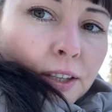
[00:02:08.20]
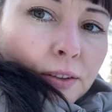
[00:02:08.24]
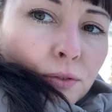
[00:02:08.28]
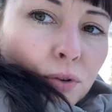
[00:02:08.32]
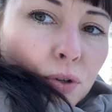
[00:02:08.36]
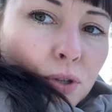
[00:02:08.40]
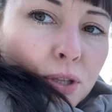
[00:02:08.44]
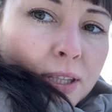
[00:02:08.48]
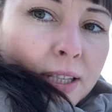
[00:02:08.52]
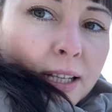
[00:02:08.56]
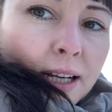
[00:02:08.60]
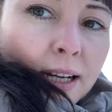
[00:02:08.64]

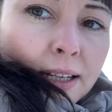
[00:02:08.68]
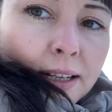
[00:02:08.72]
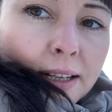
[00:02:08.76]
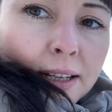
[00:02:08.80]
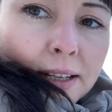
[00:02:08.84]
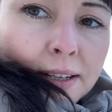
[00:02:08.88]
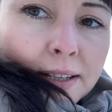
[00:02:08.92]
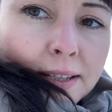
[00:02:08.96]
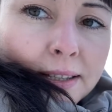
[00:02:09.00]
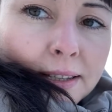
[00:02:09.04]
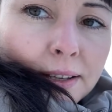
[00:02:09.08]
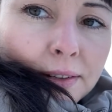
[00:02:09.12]
стали
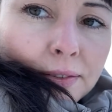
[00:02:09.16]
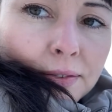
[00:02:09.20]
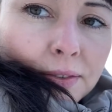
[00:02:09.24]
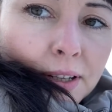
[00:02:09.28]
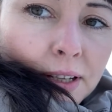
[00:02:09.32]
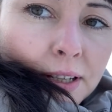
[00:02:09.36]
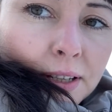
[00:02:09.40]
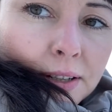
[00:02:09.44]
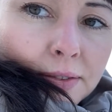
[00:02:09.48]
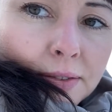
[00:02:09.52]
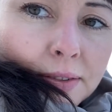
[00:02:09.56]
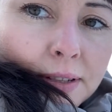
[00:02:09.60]

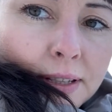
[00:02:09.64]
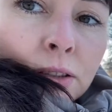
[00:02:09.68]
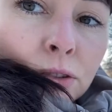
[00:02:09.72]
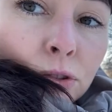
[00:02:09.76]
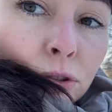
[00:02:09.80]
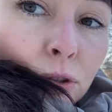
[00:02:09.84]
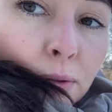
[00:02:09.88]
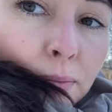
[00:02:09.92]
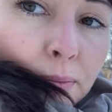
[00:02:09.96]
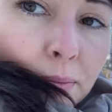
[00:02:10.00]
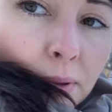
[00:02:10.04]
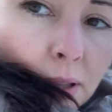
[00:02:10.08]
реставрировать,
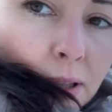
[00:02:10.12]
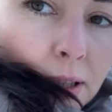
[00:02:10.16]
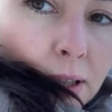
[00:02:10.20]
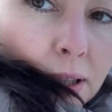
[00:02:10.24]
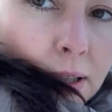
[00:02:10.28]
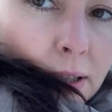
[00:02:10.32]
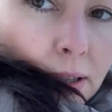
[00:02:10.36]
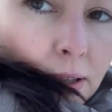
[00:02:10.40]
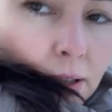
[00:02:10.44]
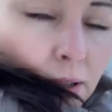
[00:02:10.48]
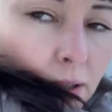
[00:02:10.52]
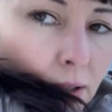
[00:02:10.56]
но
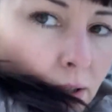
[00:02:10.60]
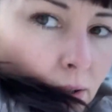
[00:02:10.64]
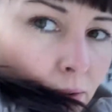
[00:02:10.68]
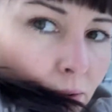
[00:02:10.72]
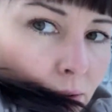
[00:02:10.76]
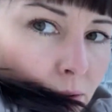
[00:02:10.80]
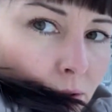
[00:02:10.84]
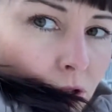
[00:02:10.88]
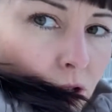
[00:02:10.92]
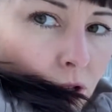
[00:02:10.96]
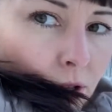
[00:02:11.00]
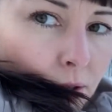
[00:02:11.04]
было
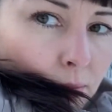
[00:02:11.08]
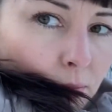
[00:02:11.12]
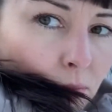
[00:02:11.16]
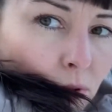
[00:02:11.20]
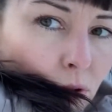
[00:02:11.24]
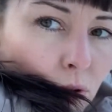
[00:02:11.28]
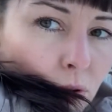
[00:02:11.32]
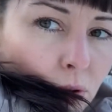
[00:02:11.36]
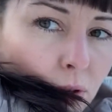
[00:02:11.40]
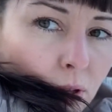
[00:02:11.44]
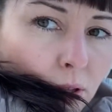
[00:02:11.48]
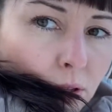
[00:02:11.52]
очень
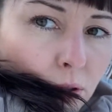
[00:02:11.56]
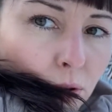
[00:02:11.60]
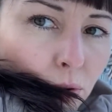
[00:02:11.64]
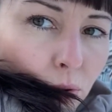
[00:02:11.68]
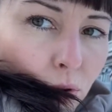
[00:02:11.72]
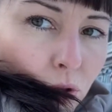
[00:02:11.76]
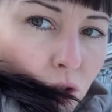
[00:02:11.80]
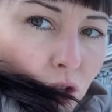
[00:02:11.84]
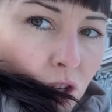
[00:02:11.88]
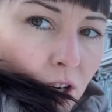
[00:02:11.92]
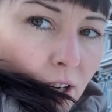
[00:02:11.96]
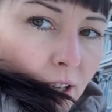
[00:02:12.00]
много
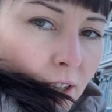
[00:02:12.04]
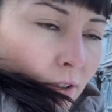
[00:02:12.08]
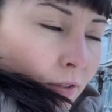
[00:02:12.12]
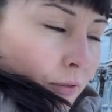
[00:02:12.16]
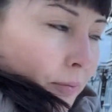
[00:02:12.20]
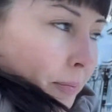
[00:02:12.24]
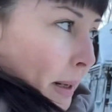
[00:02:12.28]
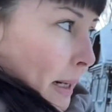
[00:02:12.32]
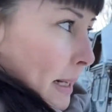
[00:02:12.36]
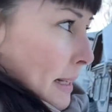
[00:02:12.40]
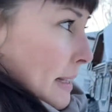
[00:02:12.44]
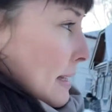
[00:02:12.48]
нарушений в
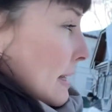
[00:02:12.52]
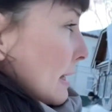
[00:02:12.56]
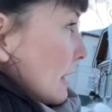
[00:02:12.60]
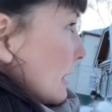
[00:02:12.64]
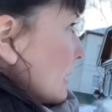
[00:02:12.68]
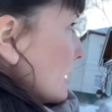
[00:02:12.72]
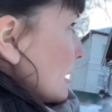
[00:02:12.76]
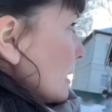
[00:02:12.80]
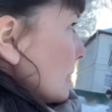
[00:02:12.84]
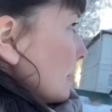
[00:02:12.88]
процессе